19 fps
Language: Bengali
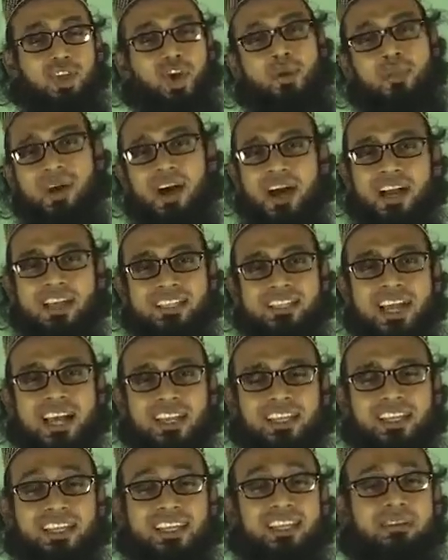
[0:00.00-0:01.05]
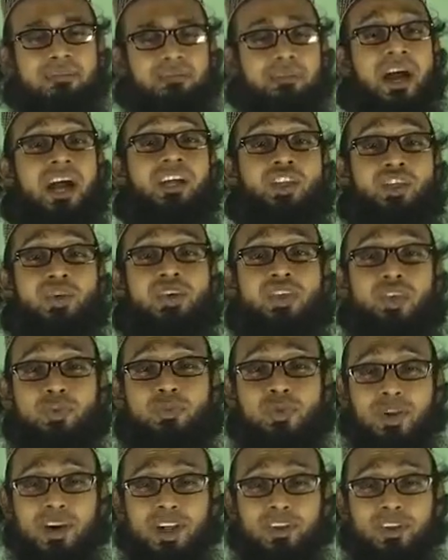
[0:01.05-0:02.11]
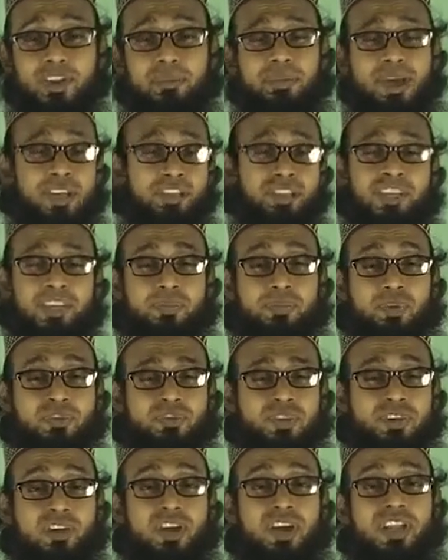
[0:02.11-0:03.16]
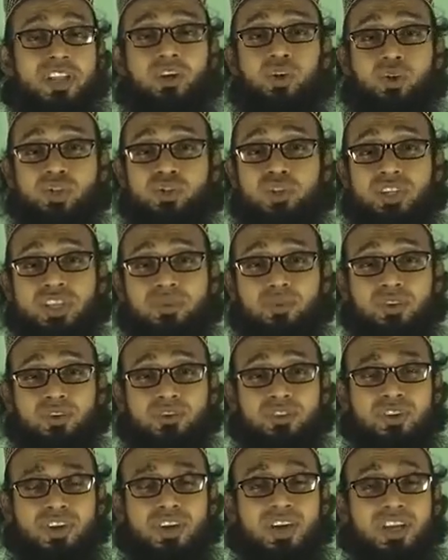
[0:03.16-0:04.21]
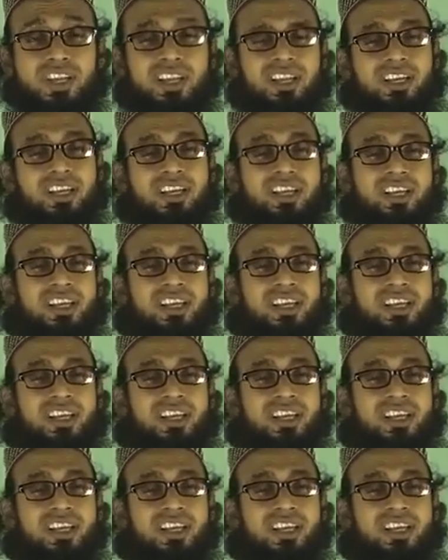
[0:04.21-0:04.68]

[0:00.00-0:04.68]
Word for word: সবাই জানি মাংস কি উপকার করে মাংস নিয়ে প্রশ্ন করা হয় না গোস্ত নিয়ে প্রশ্ন করা হয় না